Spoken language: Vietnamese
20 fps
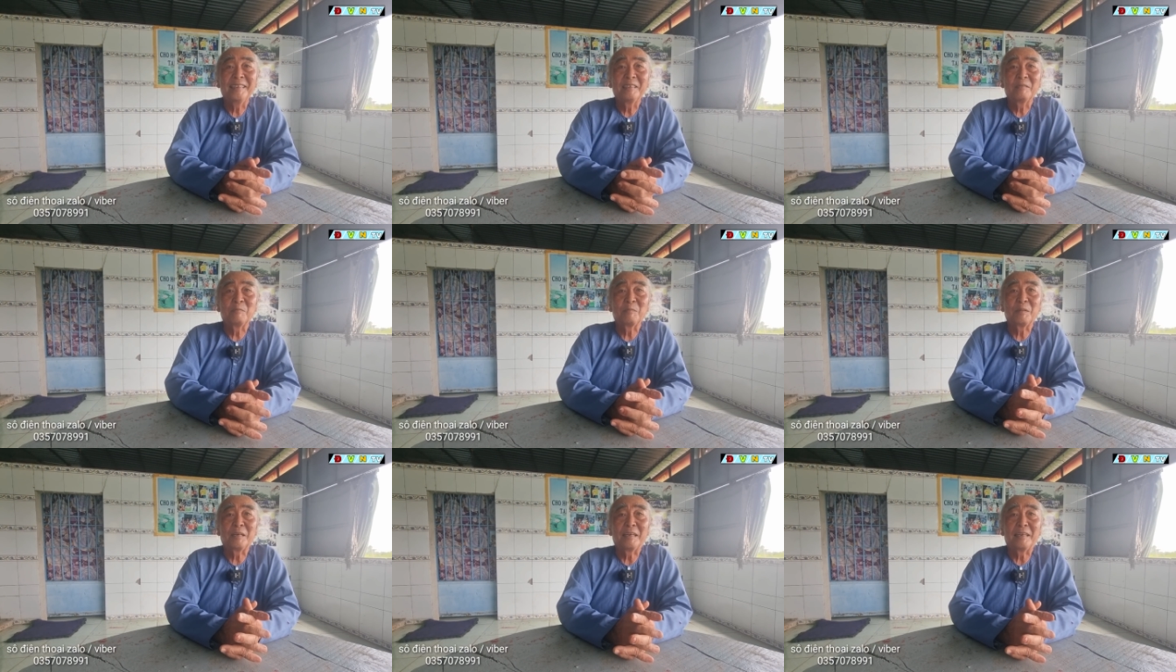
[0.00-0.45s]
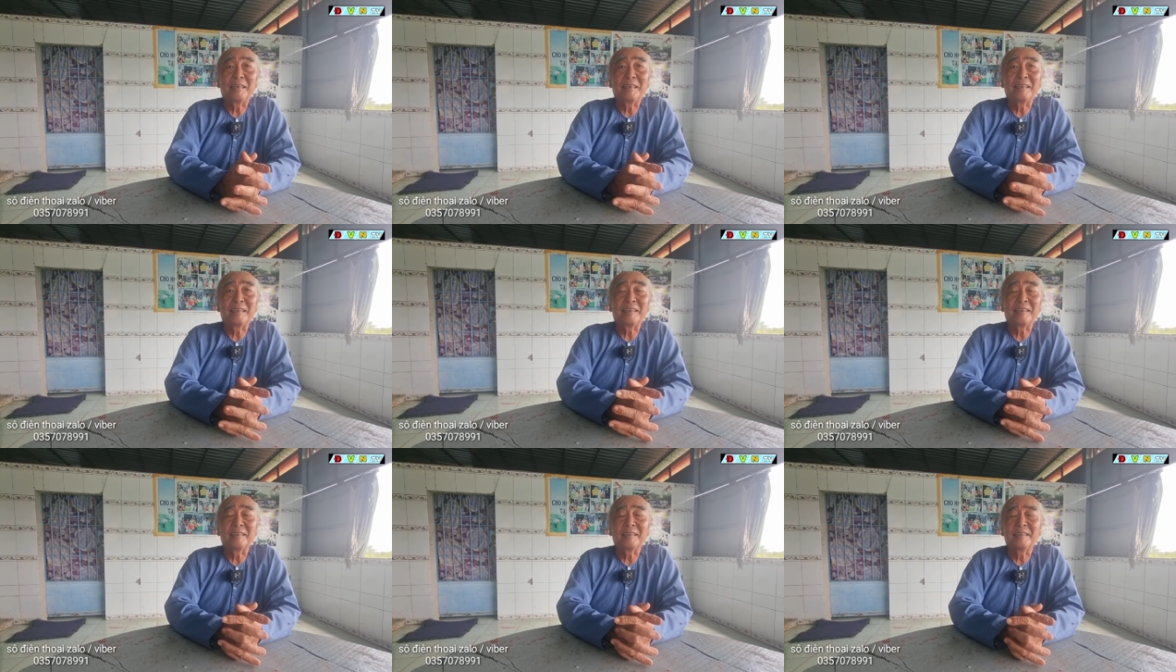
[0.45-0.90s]
Dạ.
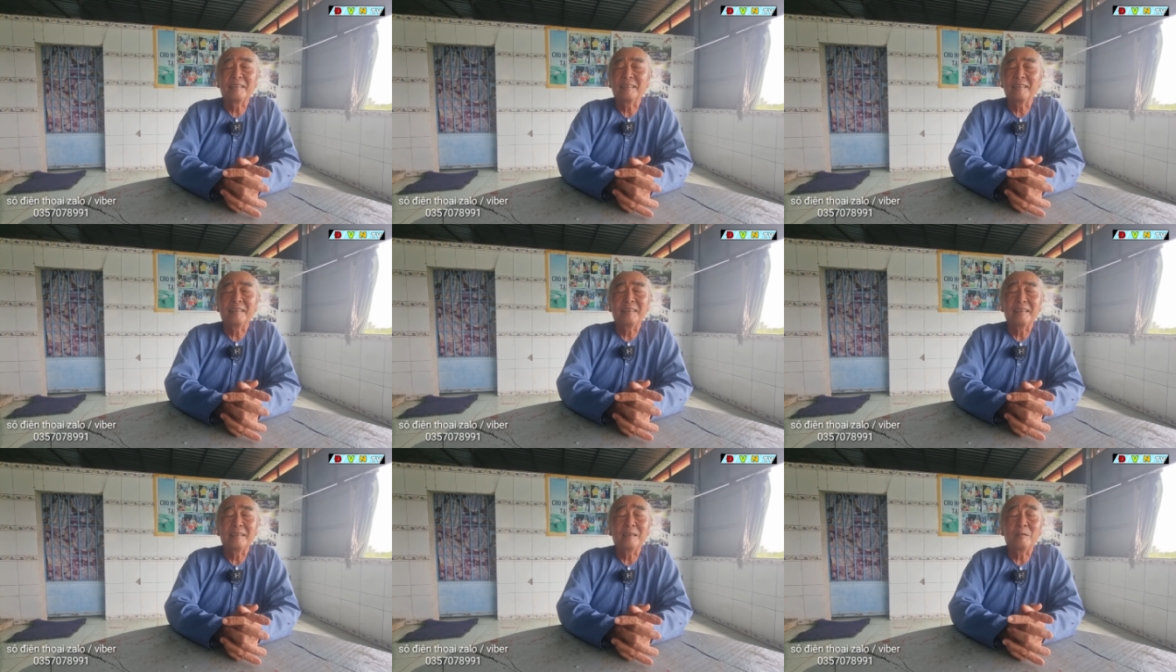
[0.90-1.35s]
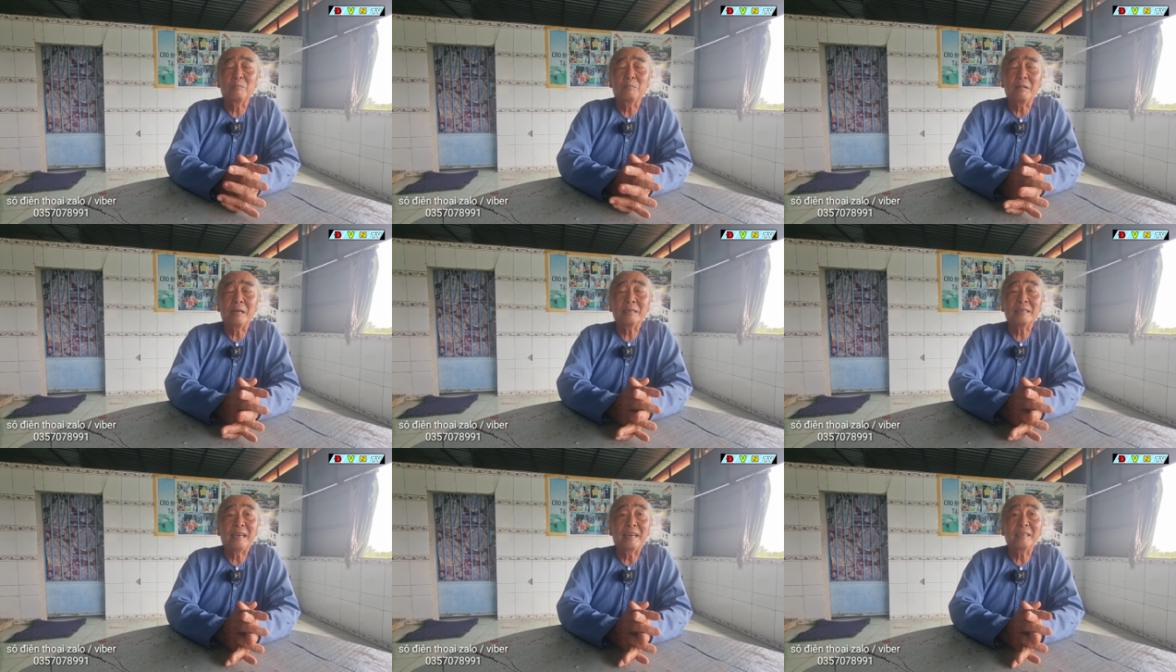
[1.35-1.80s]
mà ông
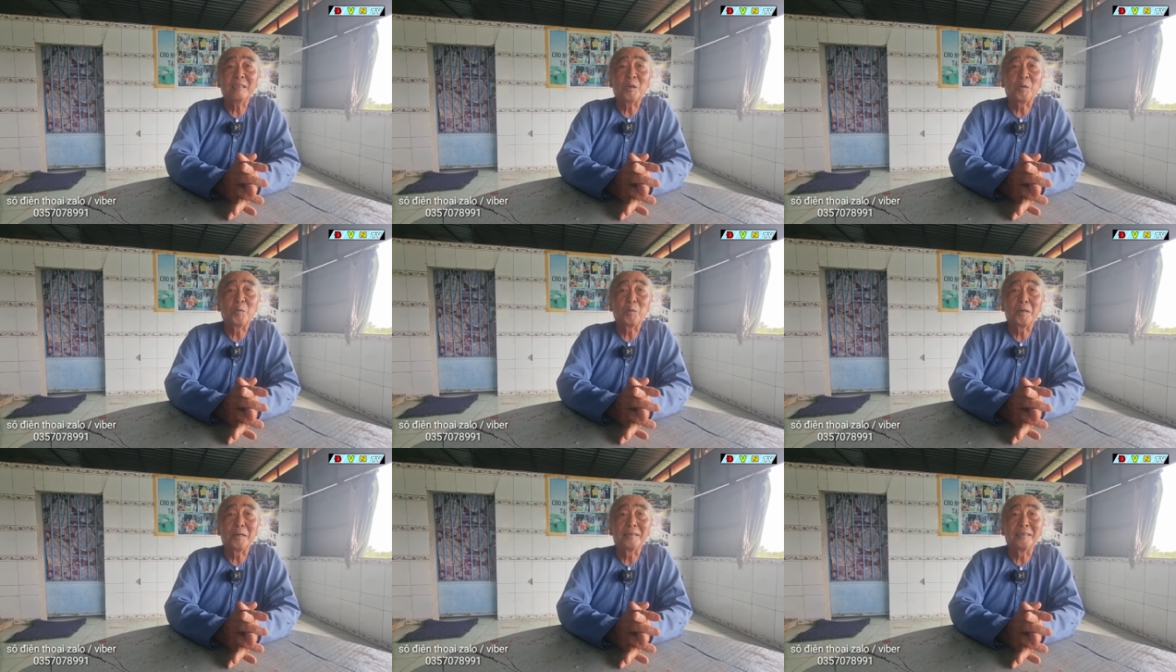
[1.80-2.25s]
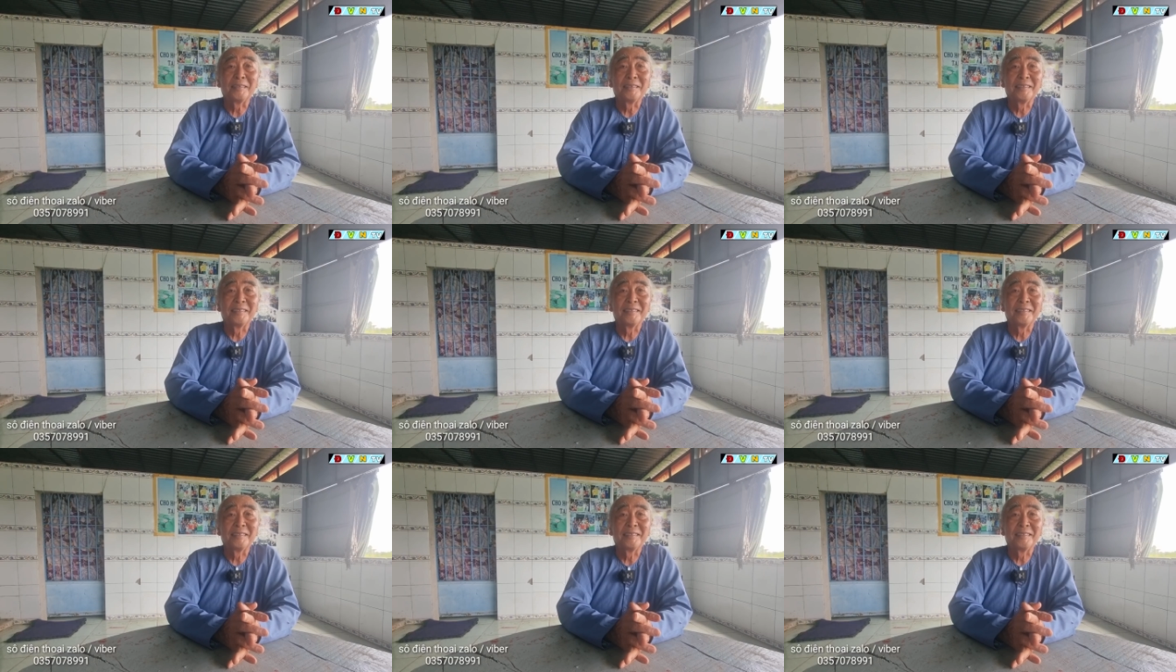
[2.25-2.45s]
bắt nhẫn vụ quên